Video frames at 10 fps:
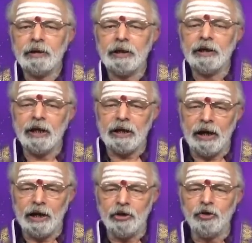ఇన్ని
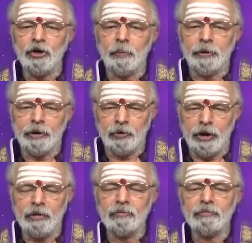రకాల నీళ్ళున్నప్పటికీ
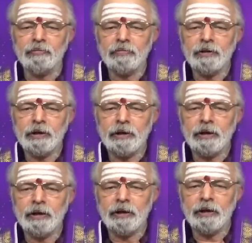కూడాను
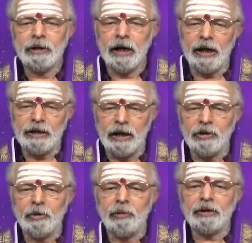
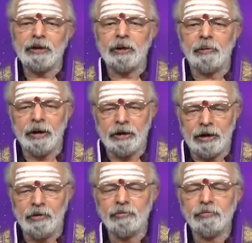గంగాజలంతో మాత్రం సమానం
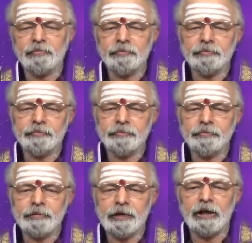కావు
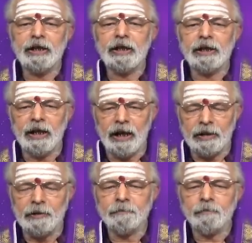అది దాని
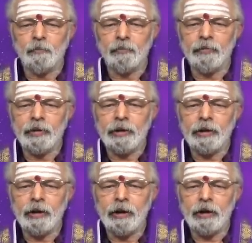అర్థం
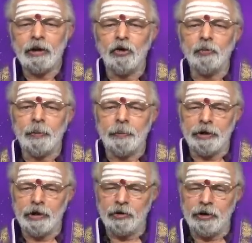నవంబర్
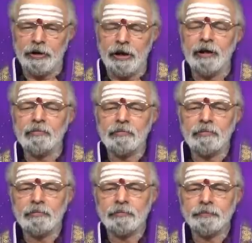పదిహేడవ తేదీన
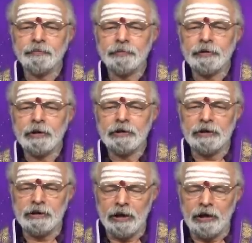
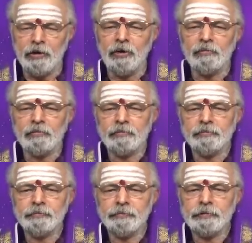శ్రీశైలంలో
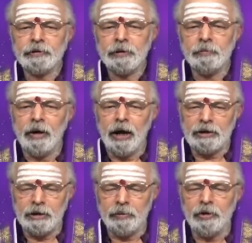మా
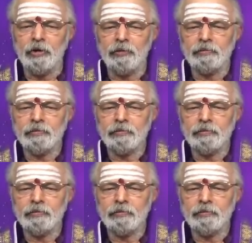ఆశ్రమంలో